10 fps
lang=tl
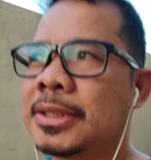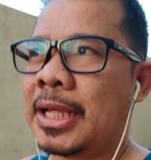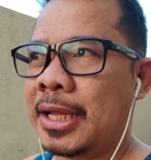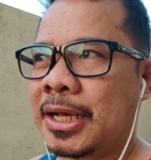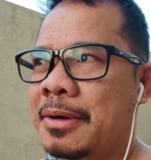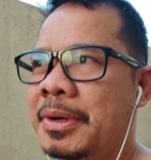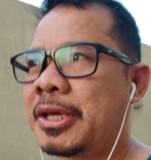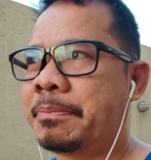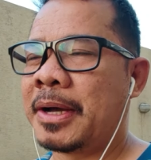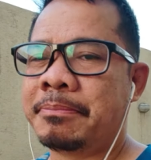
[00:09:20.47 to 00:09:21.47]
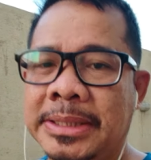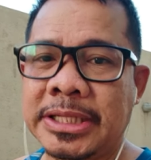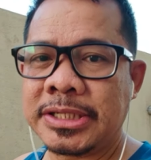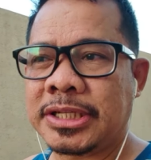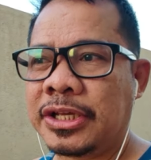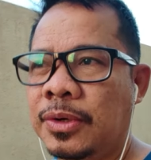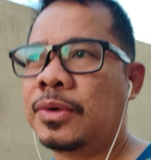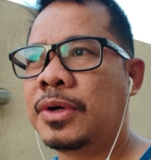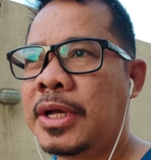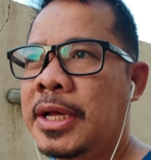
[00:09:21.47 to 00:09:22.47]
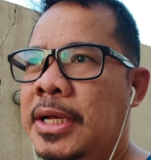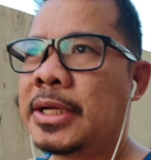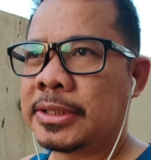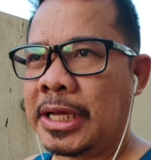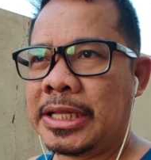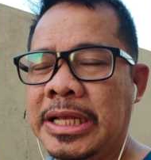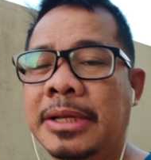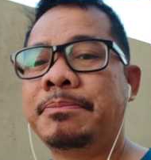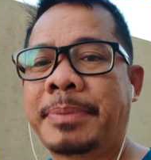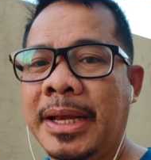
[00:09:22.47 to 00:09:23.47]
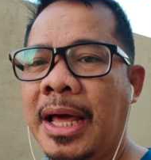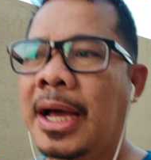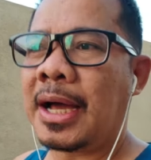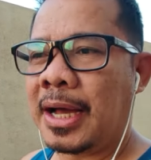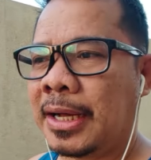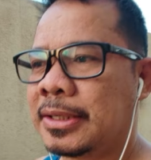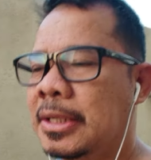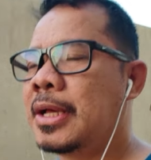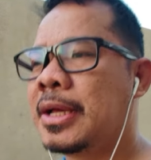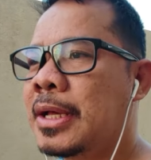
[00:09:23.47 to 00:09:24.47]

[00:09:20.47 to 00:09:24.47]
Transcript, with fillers: talaga makipagbati sa iyo dahil yan pala ang